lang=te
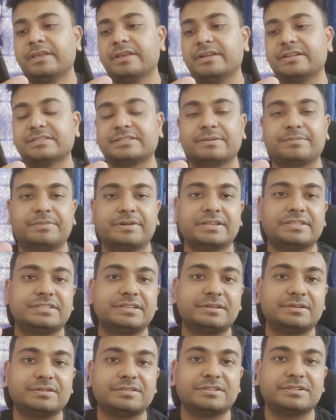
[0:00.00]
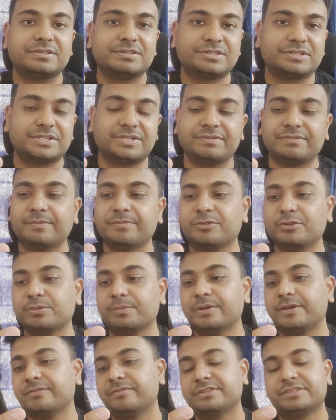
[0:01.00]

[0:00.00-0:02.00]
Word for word: ఇక్కడ సర్ప్రైజ్ ఇంక్లూజన్ వచ్చి శివం దుబే